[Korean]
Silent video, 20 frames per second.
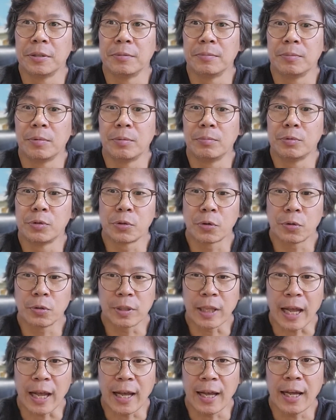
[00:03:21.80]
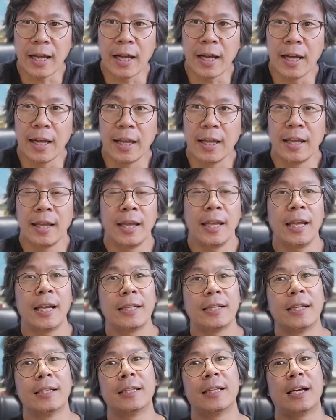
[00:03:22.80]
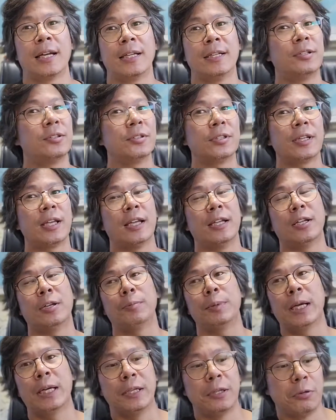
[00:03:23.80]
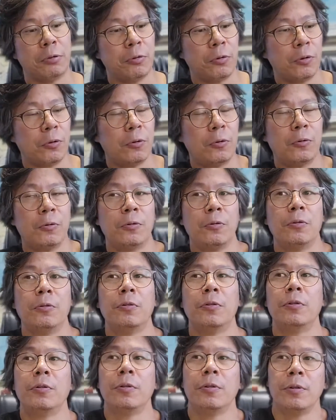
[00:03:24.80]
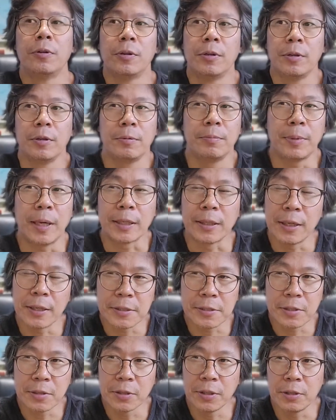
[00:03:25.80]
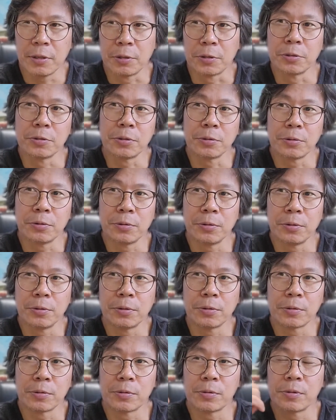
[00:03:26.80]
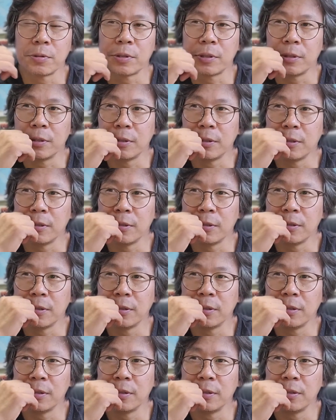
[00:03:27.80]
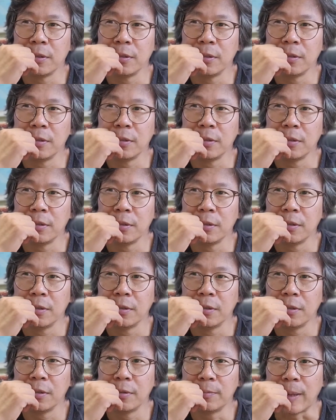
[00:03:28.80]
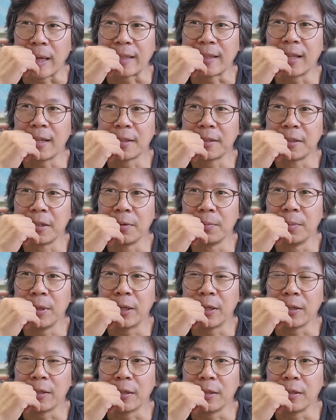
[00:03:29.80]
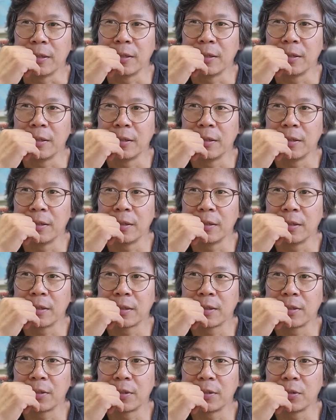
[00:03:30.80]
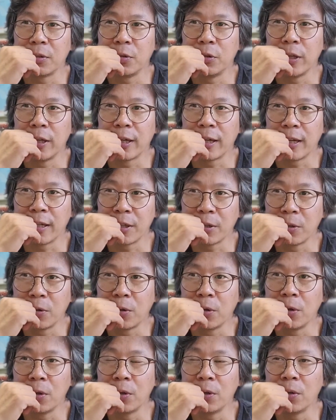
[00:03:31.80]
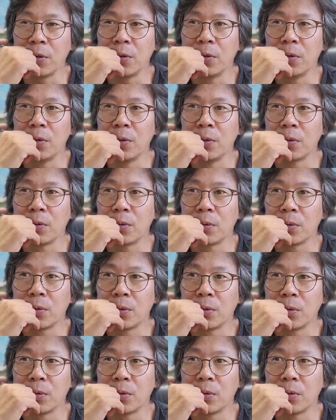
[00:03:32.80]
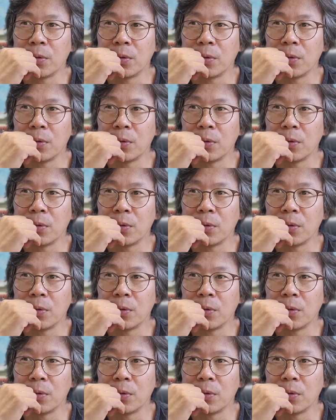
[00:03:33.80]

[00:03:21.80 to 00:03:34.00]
뭐 무조건 다 해야 된다 이런 개념이 아니고, 방향성이 어느 정도 그 어 맞다 그러면 어 그런 기회가 있고, 또